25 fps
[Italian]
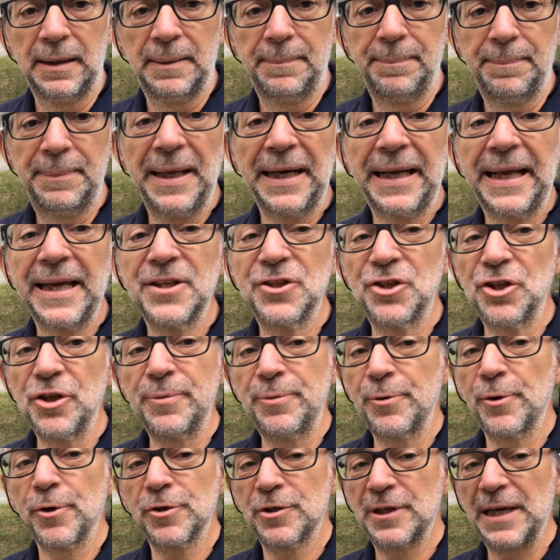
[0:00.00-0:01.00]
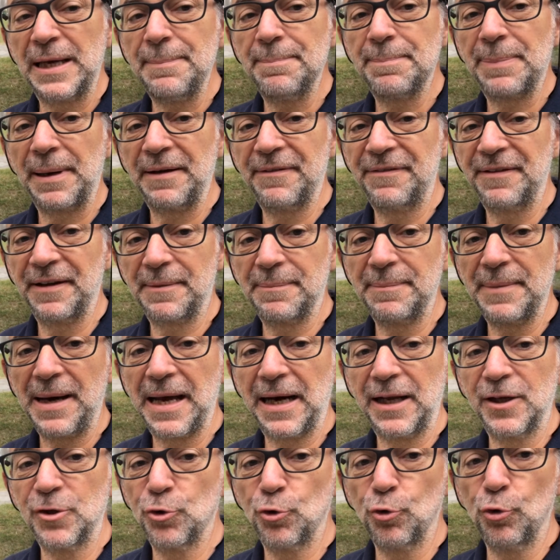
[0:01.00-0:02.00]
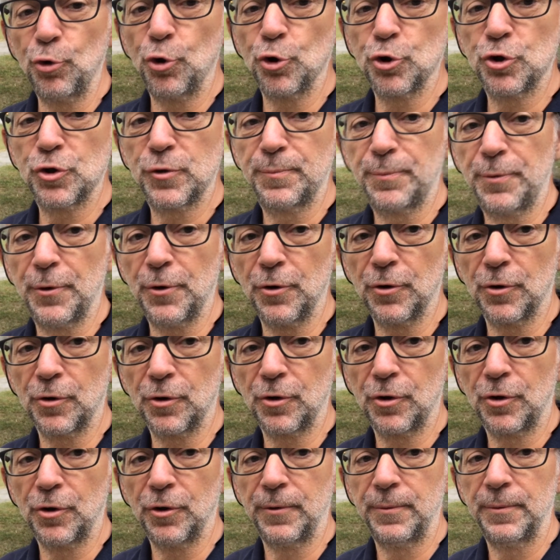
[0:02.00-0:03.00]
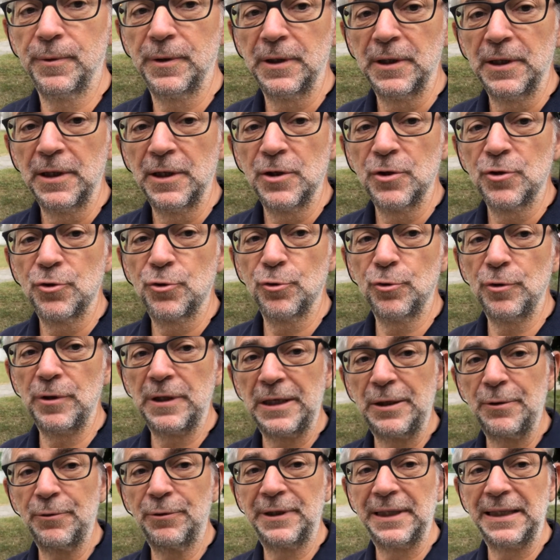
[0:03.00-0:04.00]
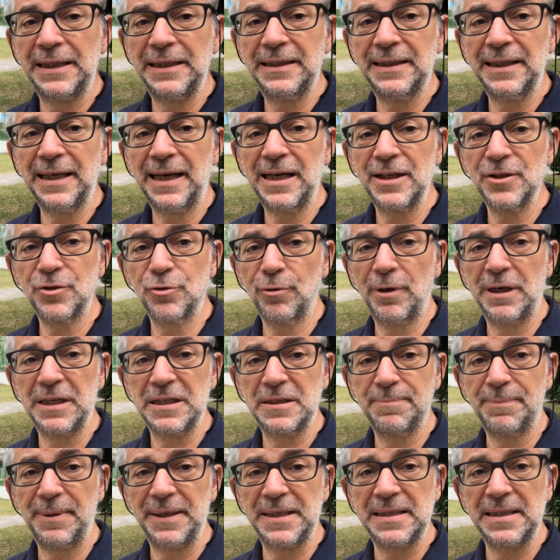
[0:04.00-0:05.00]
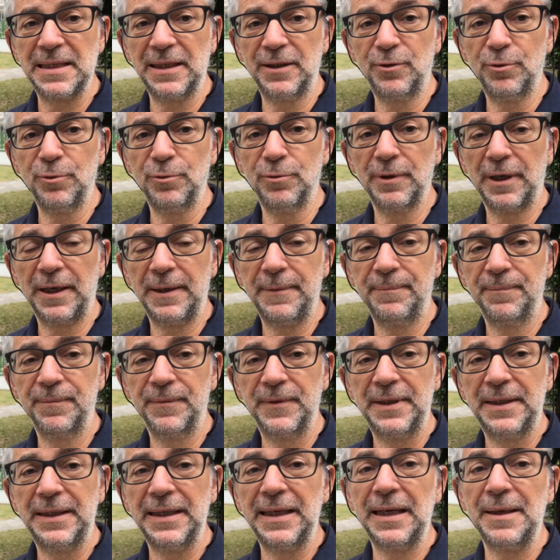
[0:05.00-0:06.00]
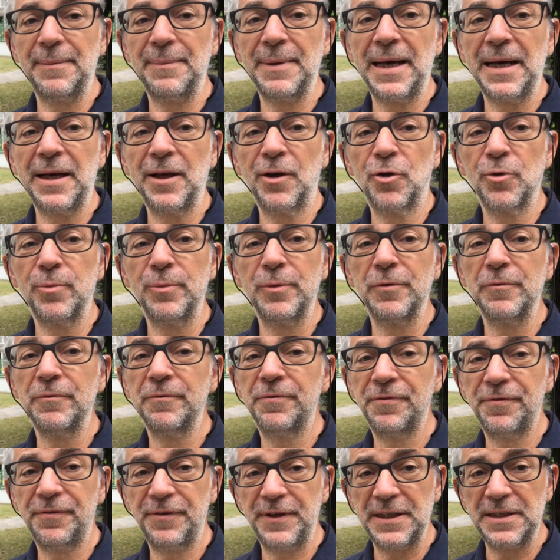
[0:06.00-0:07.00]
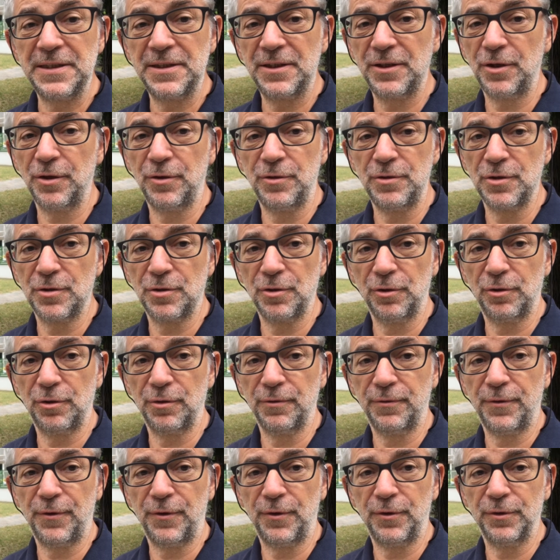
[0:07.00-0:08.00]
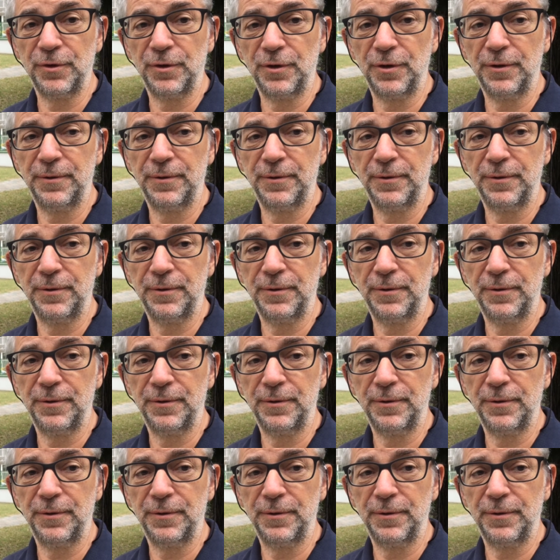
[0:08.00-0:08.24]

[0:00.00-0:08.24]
Perché ci può sempre fermare sullo sporco, sull'inutilità, sulla spazzatura, che rimane come un fischio in sottofondo.